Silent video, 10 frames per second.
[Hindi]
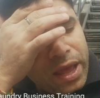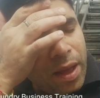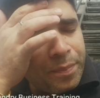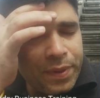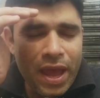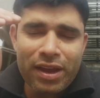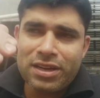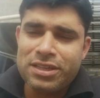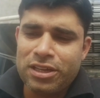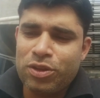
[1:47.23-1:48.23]
में आप क्या
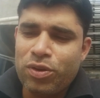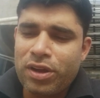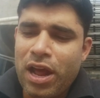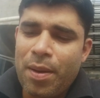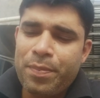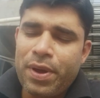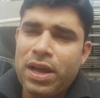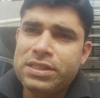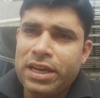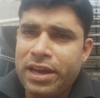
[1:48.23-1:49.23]
कर सकते हो अगर
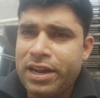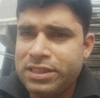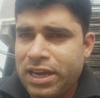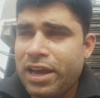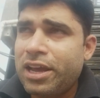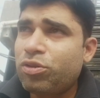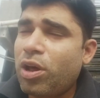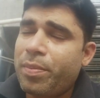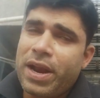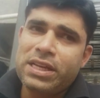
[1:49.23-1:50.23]
आपका शहर अच्छा है
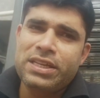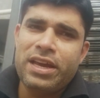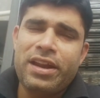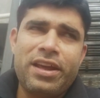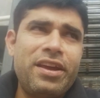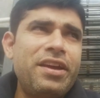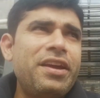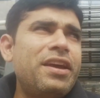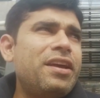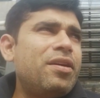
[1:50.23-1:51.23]
थोड़ा बड़ा शहर है
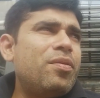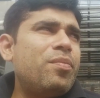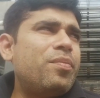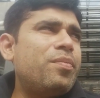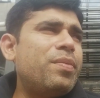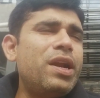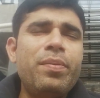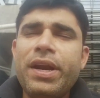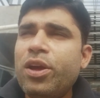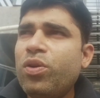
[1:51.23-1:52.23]
बड़ी
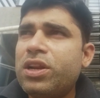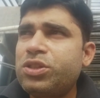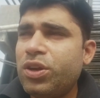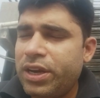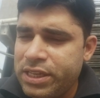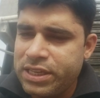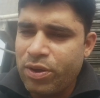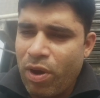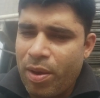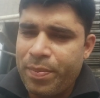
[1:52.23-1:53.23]
बड़ी यूनिवर्सिटीज़
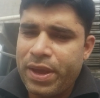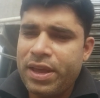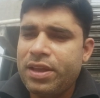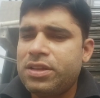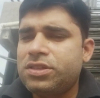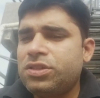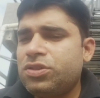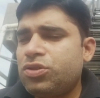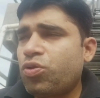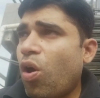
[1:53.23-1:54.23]
है वहाँ पे
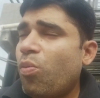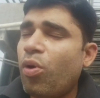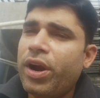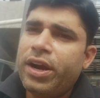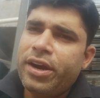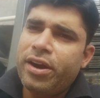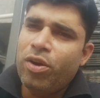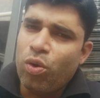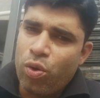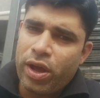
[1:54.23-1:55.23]
जॉब ओरिएंटेड
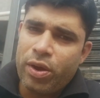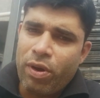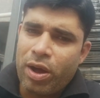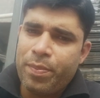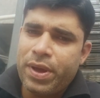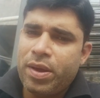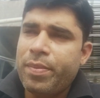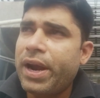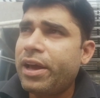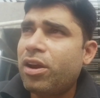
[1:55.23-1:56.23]
लोग हैं वहाँ पे
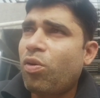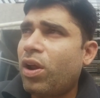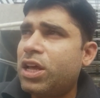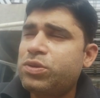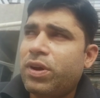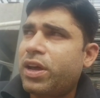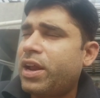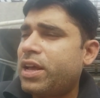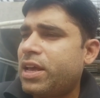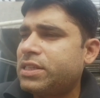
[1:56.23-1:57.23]
मेडिकल कॉलेज
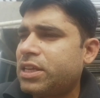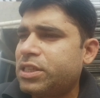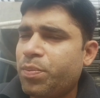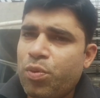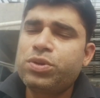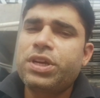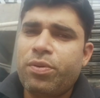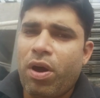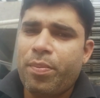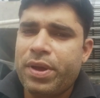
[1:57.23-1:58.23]
वगैरह ऐसा सब कुछ है
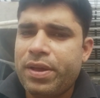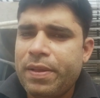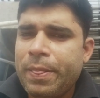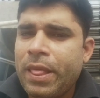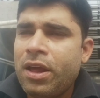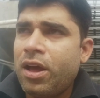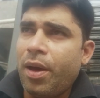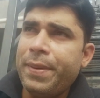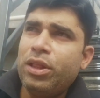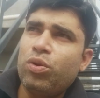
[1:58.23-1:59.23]
वहाँ पे
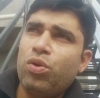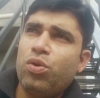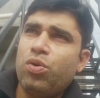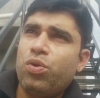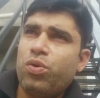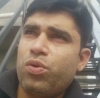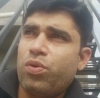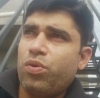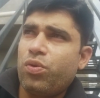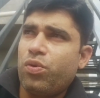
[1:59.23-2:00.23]
अभी तो
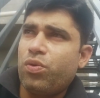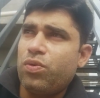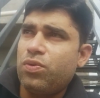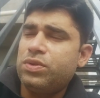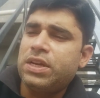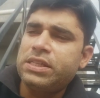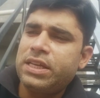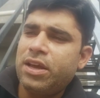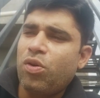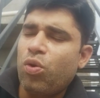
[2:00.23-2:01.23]

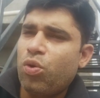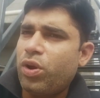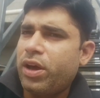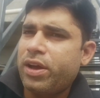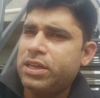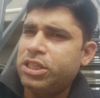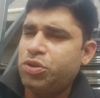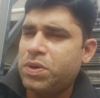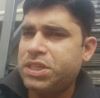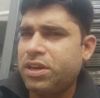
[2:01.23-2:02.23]
जैसे कोरोना का
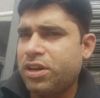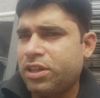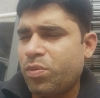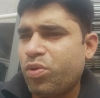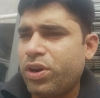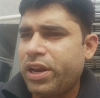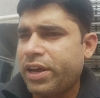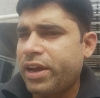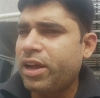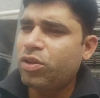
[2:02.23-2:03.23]
सिचुएशन ख़त्म
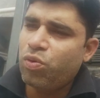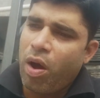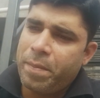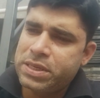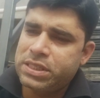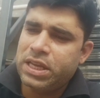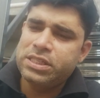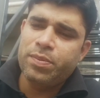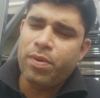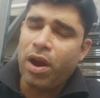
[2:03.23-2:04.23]
लगेगा तो वापस से
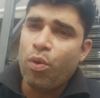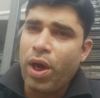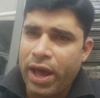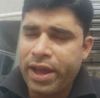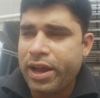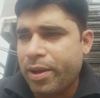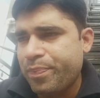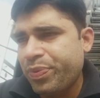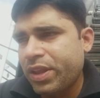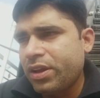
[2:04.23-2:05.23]
जब क्लाउड आएगा
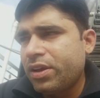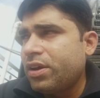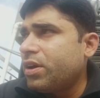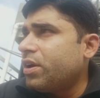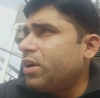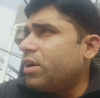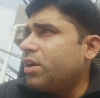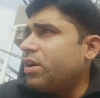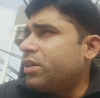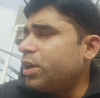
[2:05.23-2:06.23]

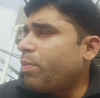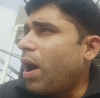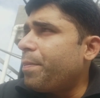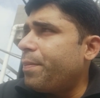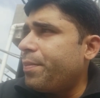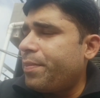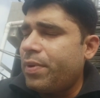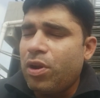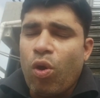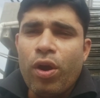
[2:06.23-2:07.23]
तब आप
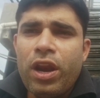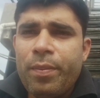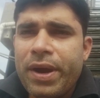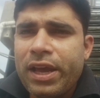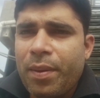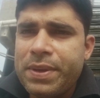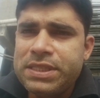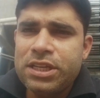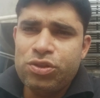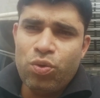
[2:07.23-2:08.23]
लॉन्ड्री मेट का
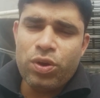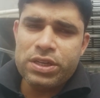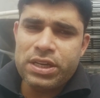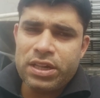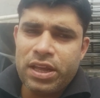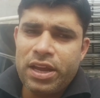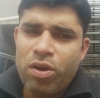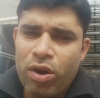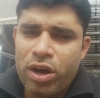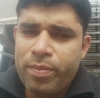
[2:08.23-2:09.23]
बिज़नेस शुरू कर सकते हैं
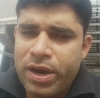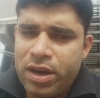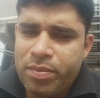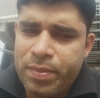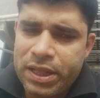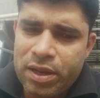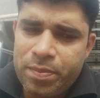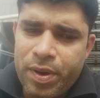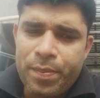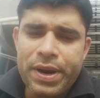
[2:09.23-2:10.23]
लॉन्ड्री मेट
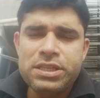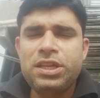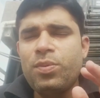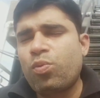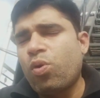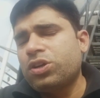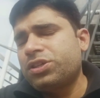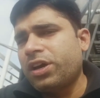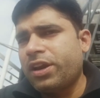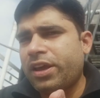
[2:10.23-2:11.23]
मतलब कपड़े सिर्फ
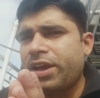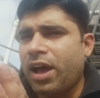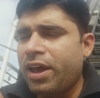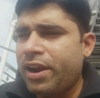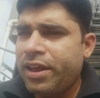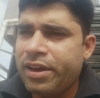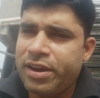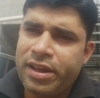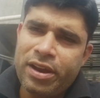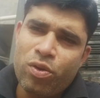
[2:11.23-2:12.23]
वॉश करके आयरनिंग
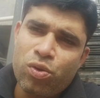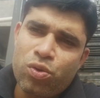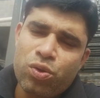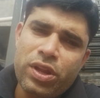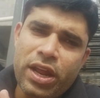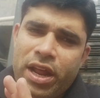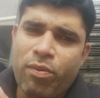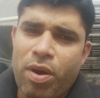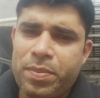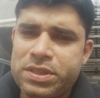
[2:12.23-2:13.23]
करके लोगों को देना
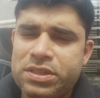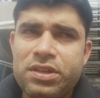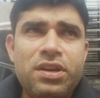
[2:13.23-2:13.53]
वापस